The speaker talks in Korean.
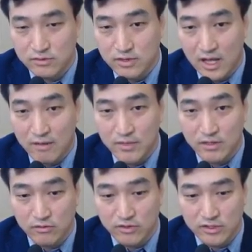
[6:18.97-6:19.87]
암의
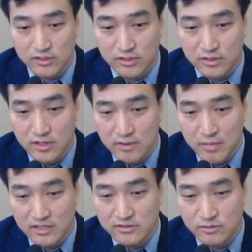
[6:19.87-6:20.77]
경우에는
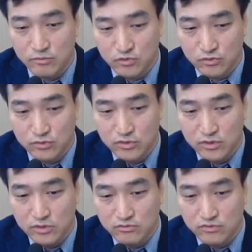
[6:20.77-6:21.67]
백이 점 육,
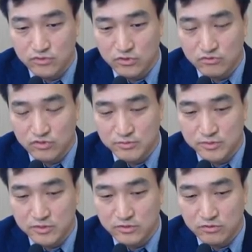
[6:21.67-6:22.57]
국소는
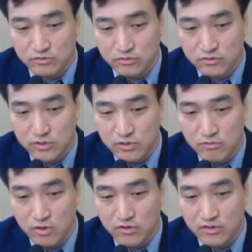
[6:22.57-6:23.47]
구십칠 점 구,
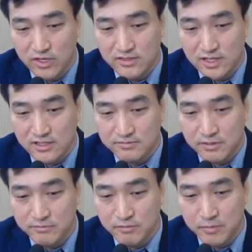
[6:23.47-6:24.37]
원격의
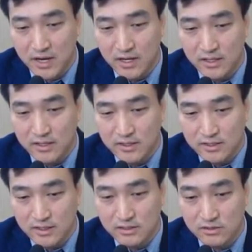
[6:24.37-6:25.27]
사십삼 점 팔
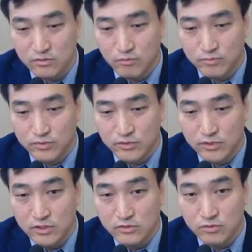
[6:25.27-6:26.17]
이라는 높은
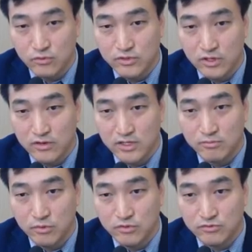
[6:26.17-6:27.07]
좋은 결과를
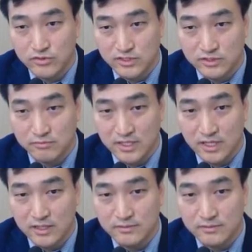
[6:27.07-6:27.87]
보여주고 있습니다.